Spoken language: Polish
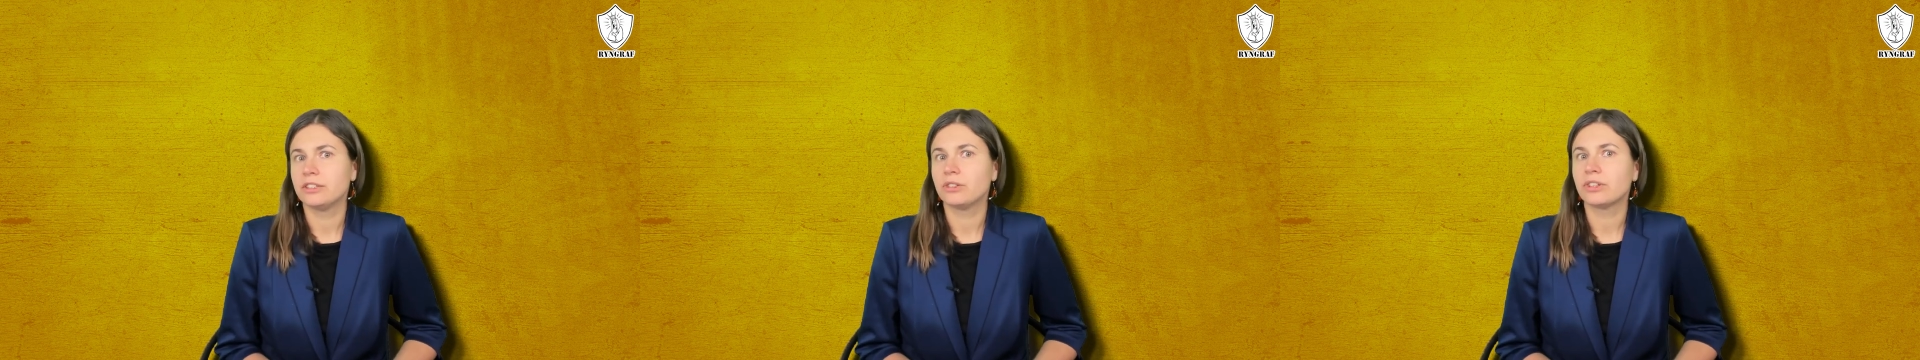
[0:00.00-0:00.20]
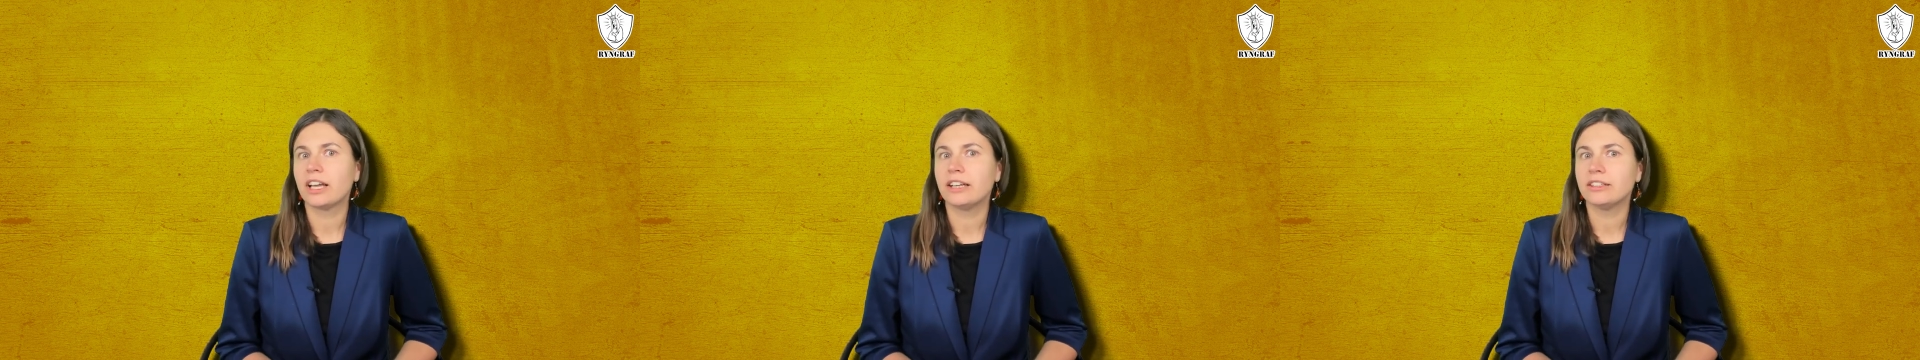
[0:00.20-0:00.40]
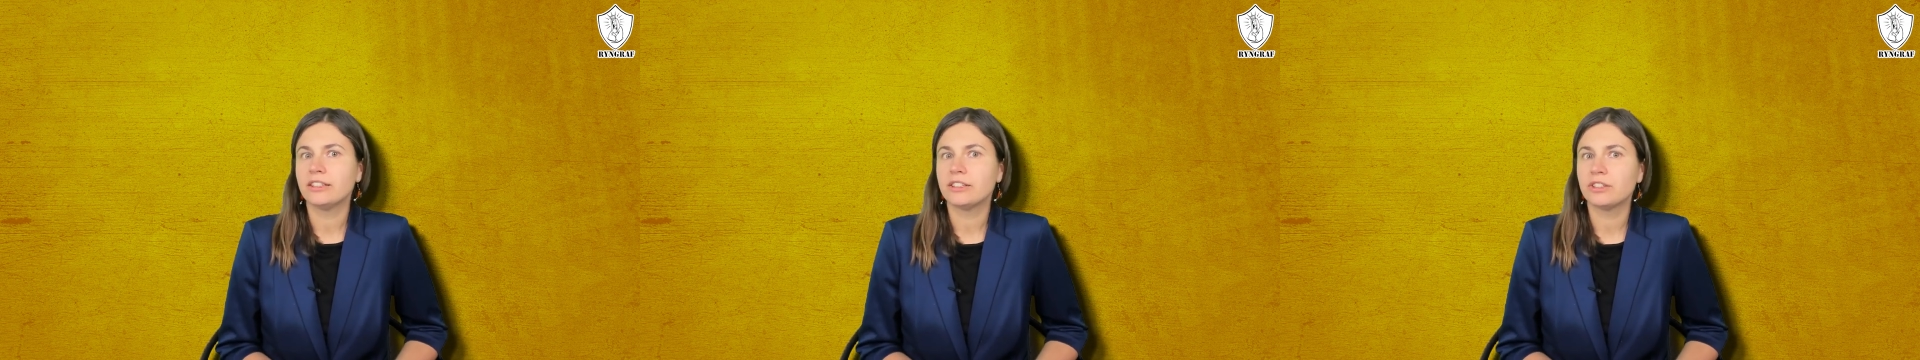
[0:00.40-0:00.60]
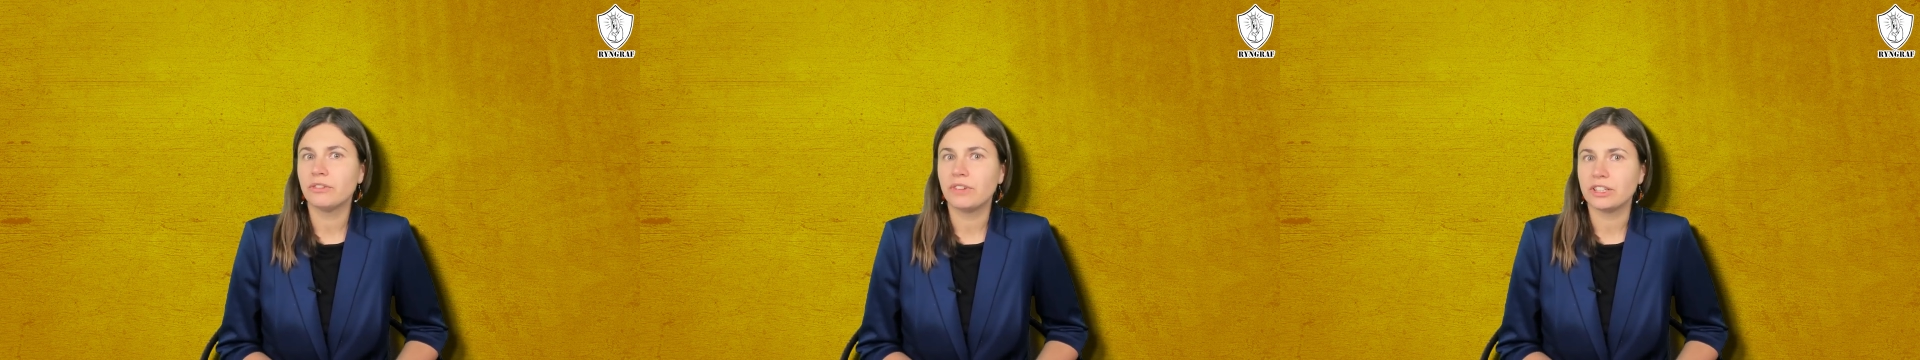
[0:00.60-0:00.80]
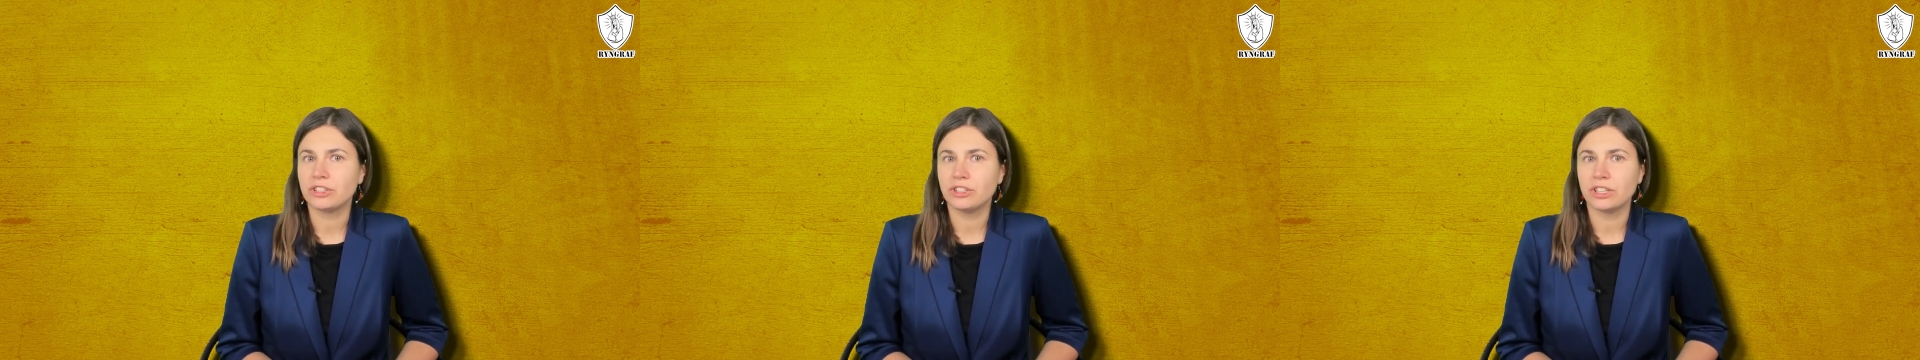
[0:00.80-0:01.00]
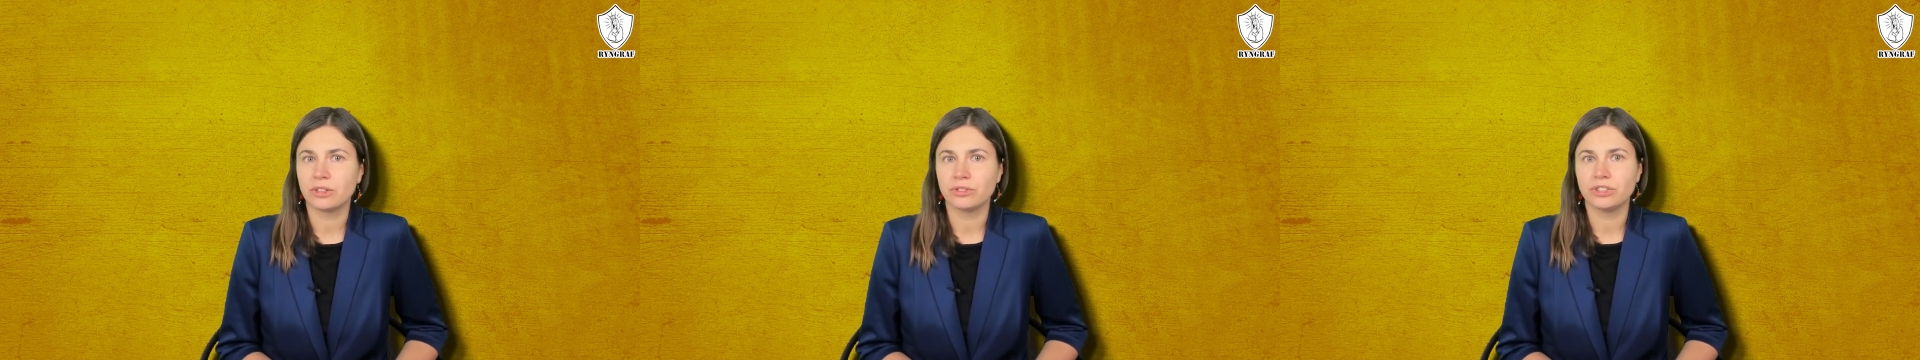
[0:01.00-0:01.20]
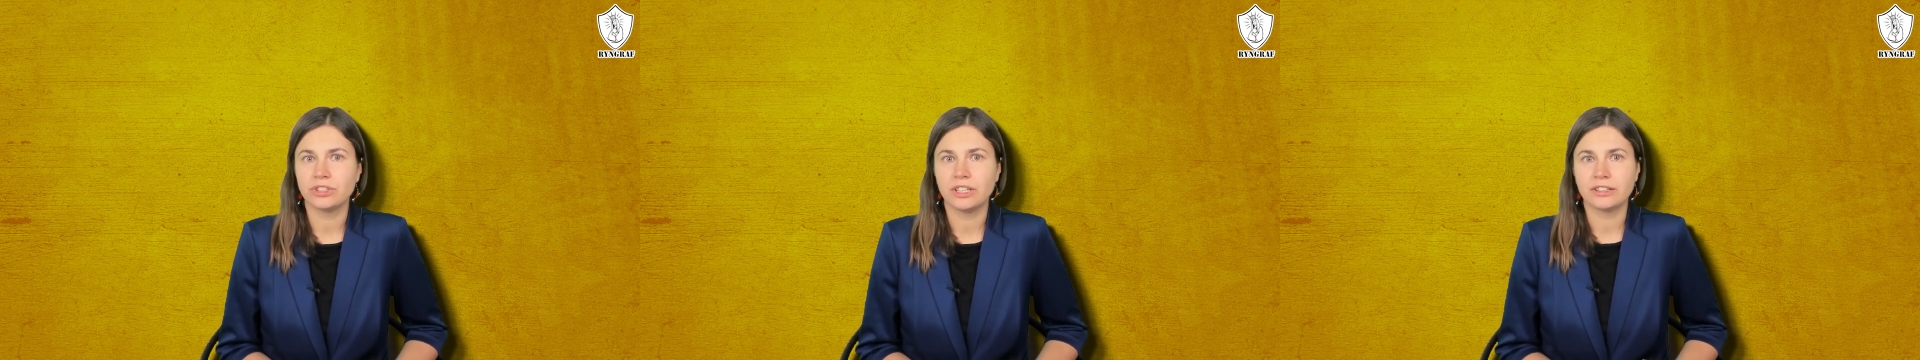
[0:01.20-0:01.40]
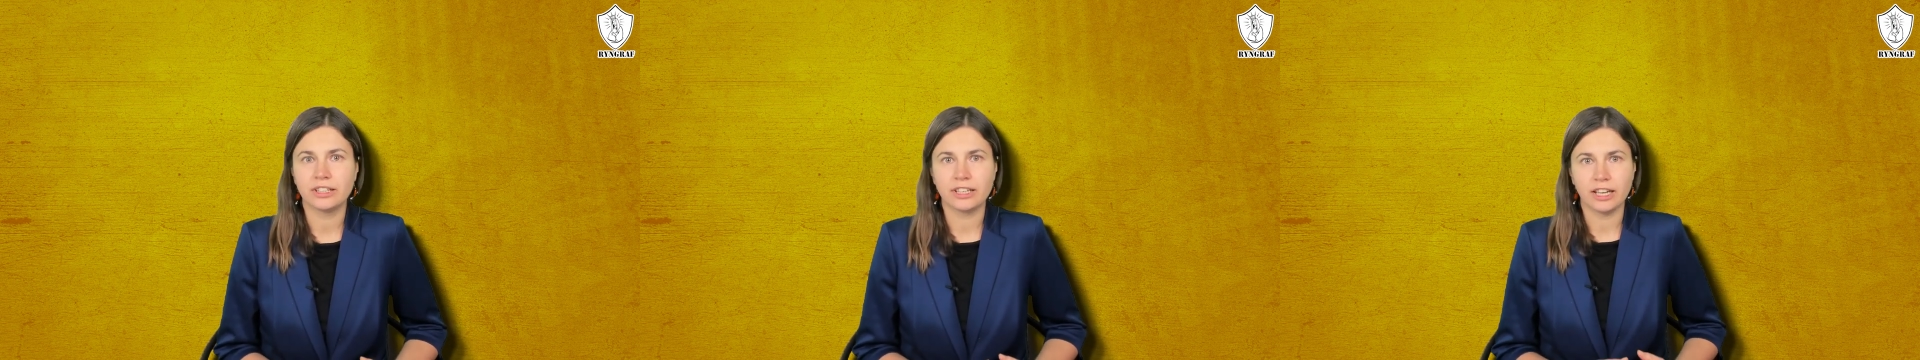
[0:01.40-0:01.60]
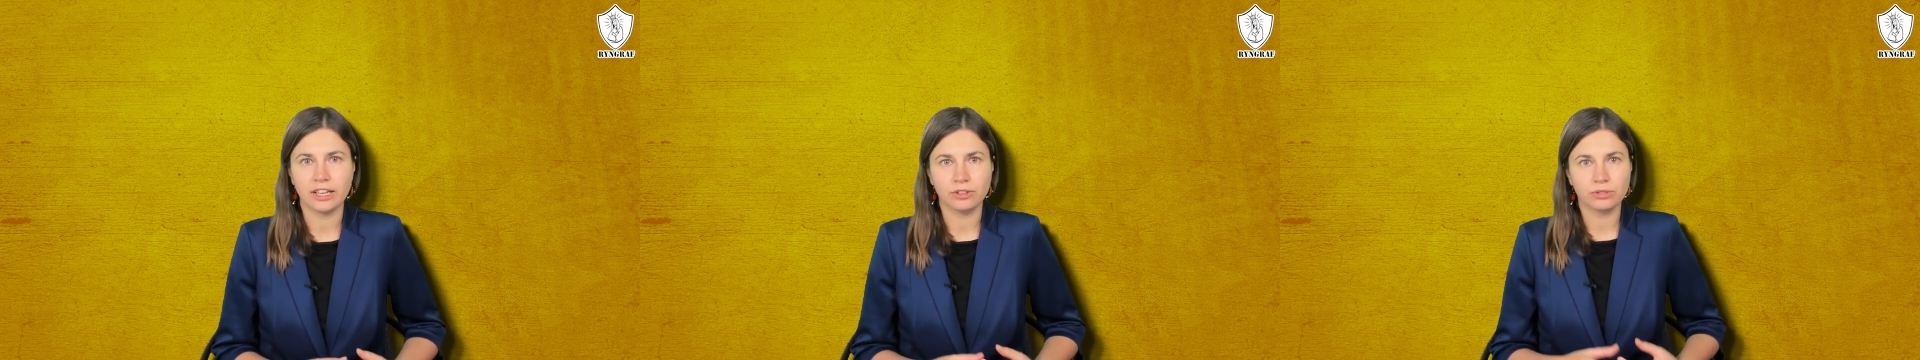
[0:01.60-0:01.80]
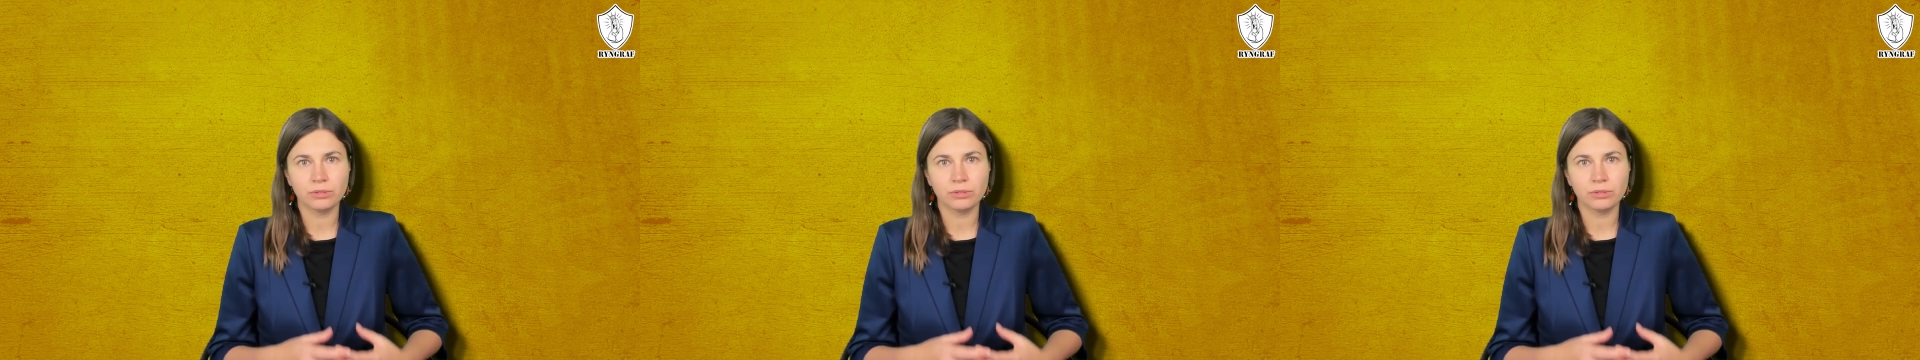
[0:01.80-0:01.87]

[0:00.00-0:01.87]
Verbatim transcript: zorganizować jakoś ten kraj,